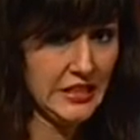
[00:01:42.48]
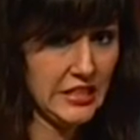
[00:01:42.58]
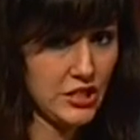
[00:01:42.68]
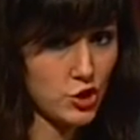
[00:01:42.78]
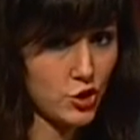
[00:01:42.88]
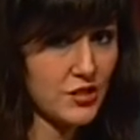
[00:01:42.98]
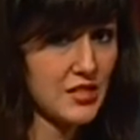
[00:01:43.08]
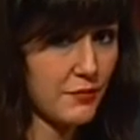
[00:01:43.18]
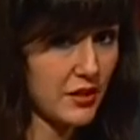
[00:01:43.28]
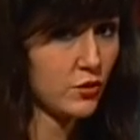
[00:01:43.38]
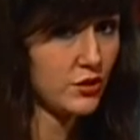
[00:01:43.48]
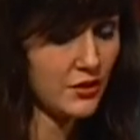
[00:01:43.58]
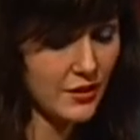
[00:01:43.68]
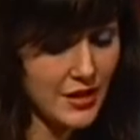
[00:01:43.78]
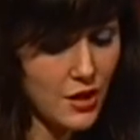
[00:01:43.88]
de hecho, desde Paz con
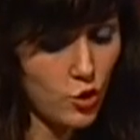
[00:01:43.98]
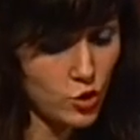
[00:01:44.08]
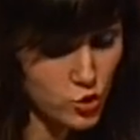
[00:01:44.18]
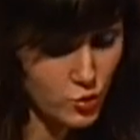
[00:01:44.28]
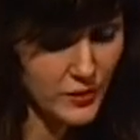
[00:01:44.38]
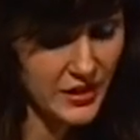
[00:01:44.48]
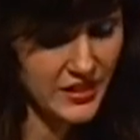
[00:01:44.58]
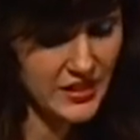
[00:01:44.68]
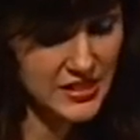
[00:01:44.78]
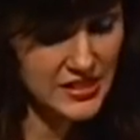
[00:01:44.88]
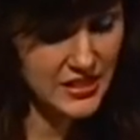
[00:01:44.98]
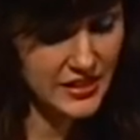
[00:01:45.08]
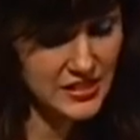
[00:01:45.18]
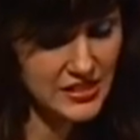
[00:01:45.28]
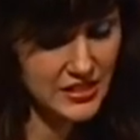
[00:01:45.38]
Dignidad os sumáis
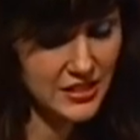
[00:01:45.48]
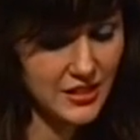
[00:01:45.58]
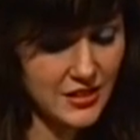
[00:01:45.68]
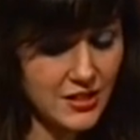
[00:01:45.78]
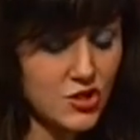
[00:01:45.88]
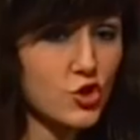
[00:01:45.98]
a ese